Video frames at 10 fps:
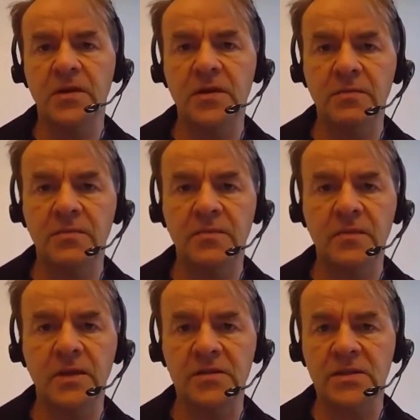
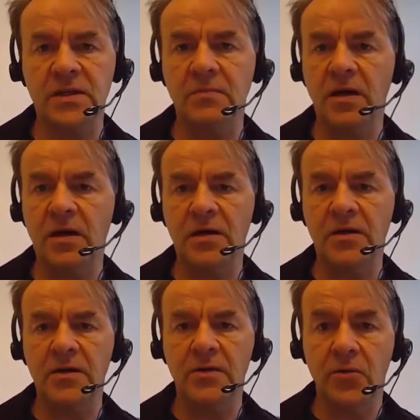Ähm, das Thema äh,